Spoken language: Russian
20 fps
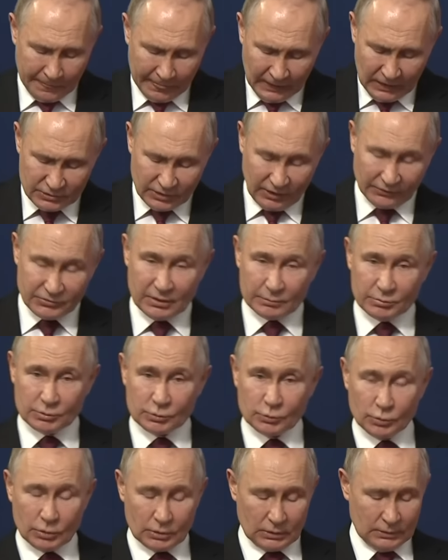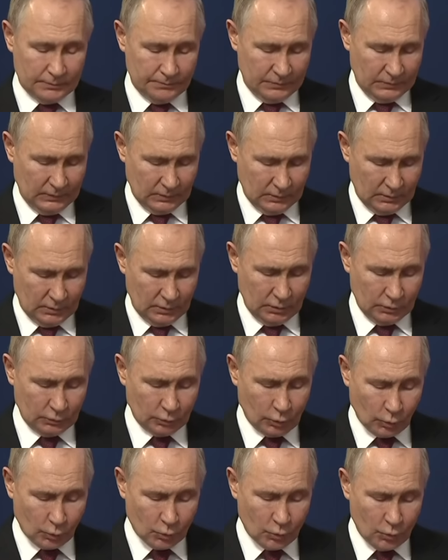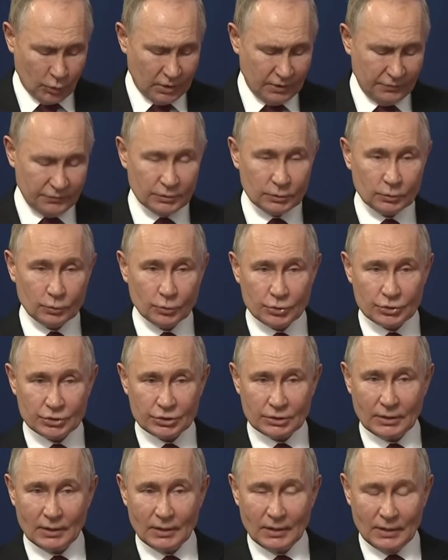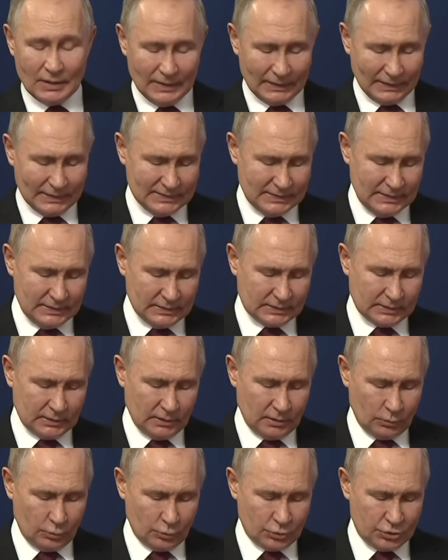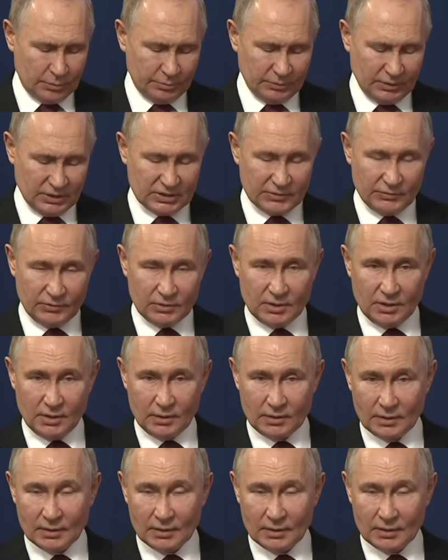Совсем скоро и другое ведущее российское учебное заведение,